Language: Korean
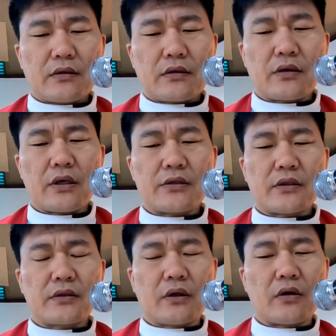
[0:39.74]

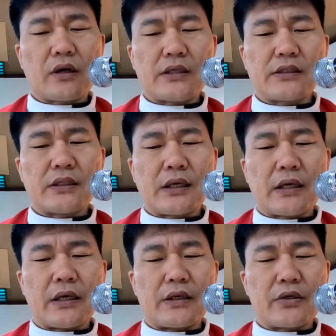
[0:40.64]
거기에서 더
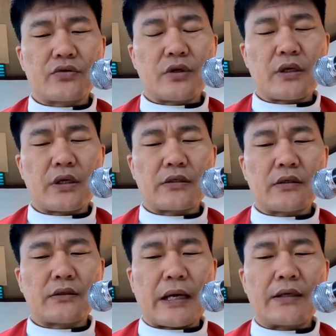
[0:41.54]
가시다가
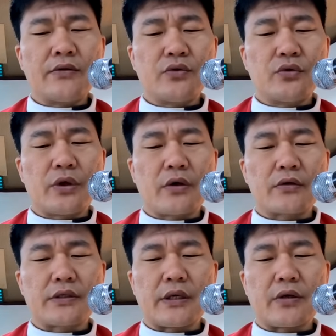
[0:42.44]
예수님께서 다른 두
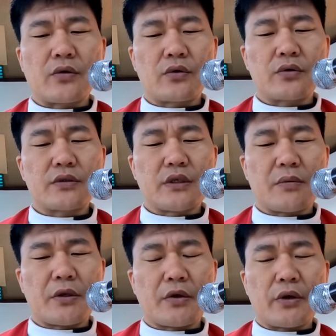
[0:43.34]
형제 곧
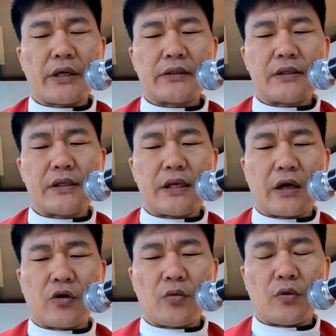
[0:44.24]
제베데의 아들
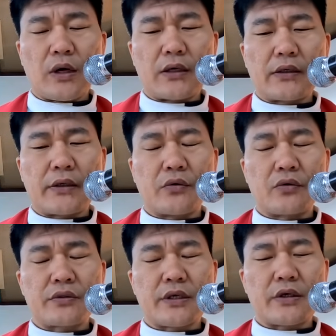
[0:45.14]
야고보와 그의
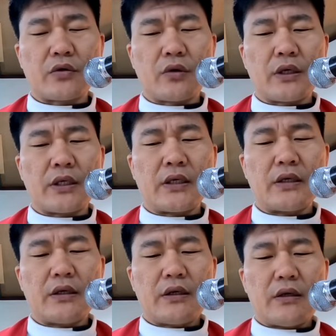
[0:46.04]
동생
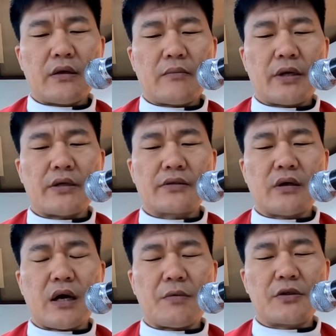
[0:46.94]
요한이
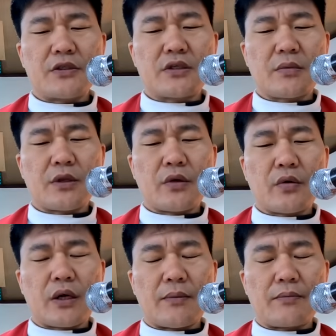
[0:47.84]
배에서 아버지
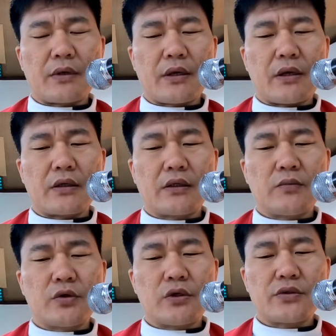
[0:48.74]
제베데오와 함께
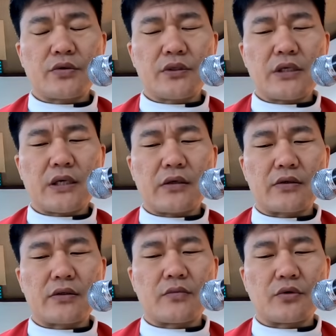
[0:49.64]
그물을 손질하는
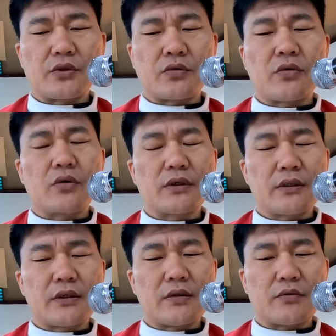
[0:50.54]
것을 보시고
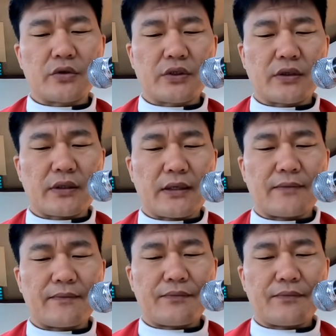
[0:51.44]
그들을 부르셨다.